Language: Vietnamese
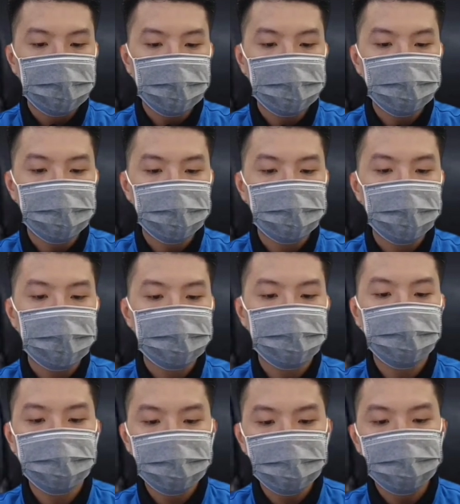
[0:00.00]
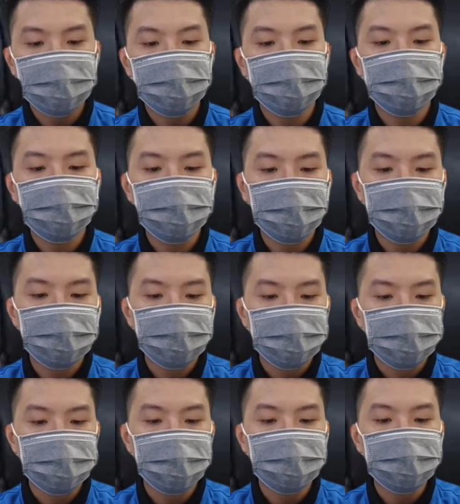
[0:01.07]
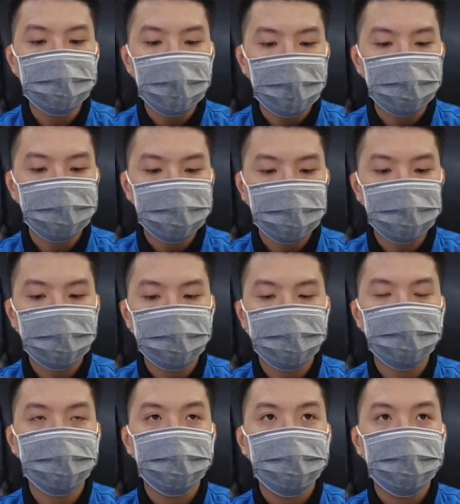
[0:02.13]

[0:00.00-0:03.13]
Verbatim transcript: nhờ cái anh đó ảnh ảnh ảnh đi làm tại vì